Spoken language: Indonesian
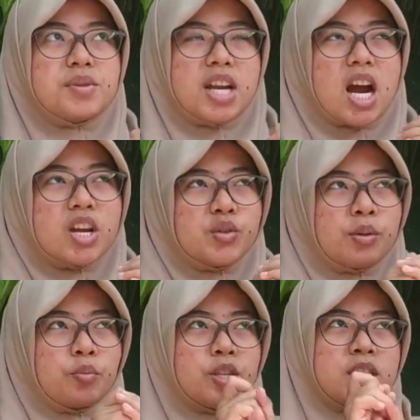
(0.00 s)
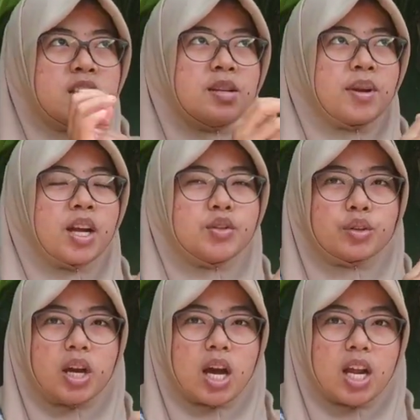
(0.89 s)
sebenarnya nggak cuma puisi sih mereka
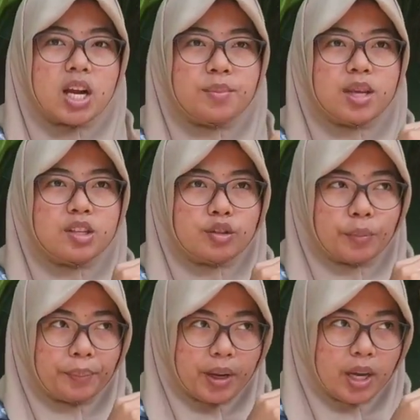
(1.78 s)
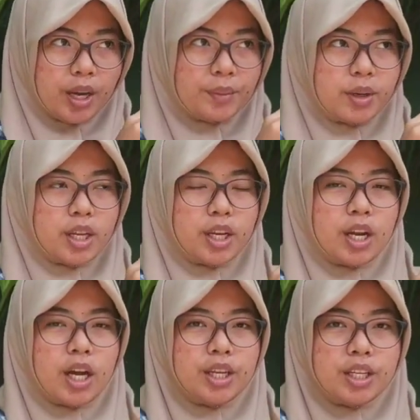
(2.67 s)
juga kadang-kadang bikin cerpen
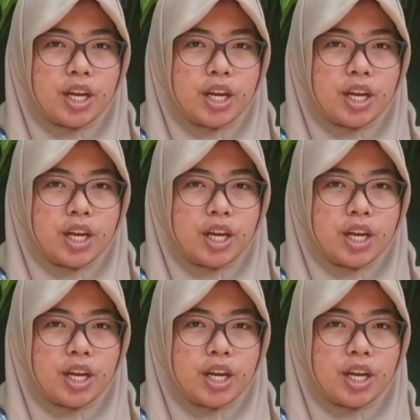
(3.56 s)
bikin yang